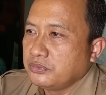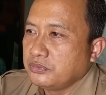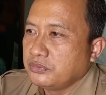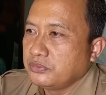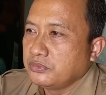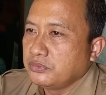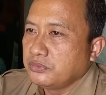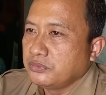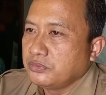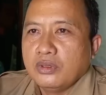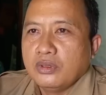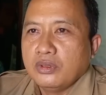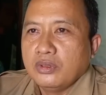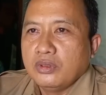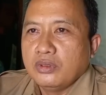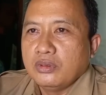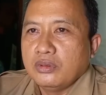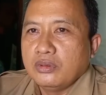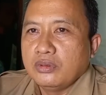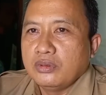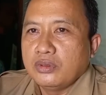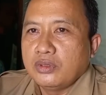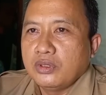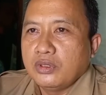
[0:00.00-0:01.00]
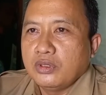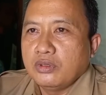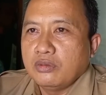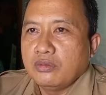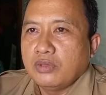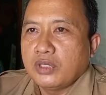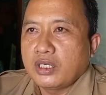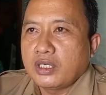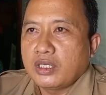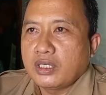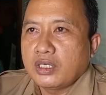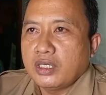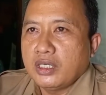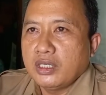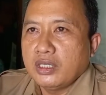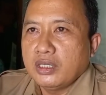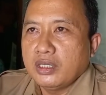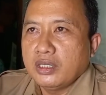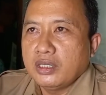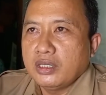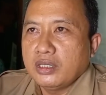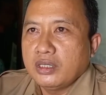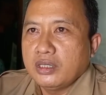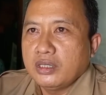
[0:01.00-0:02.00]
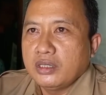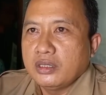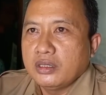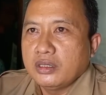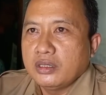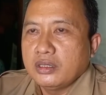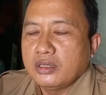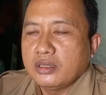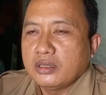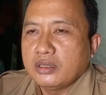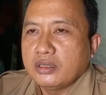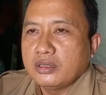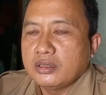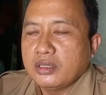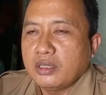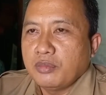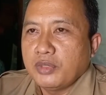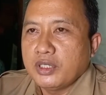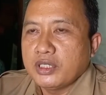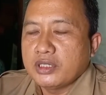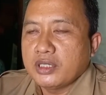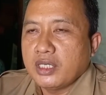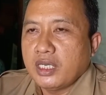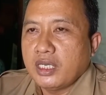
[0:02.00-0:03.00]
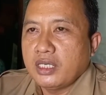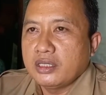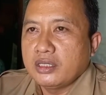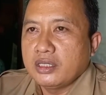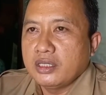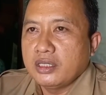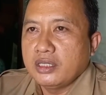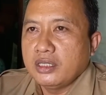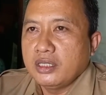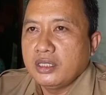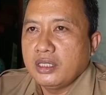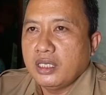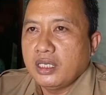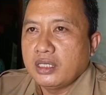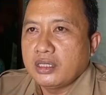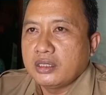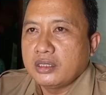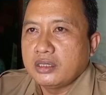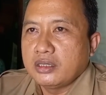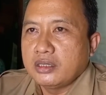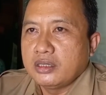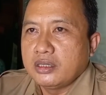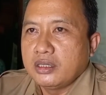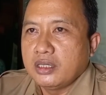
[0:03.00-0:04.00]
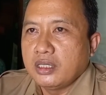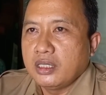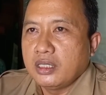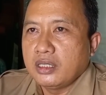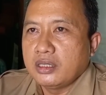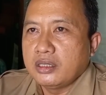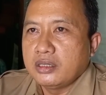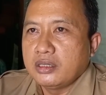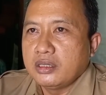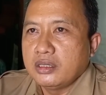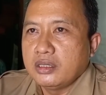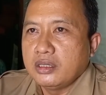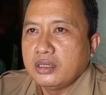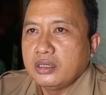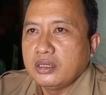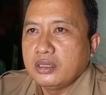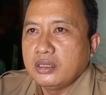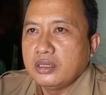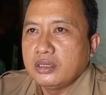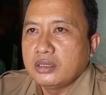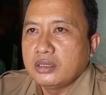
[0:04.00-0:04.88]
Kalau untuk merem sampai saat ini ada di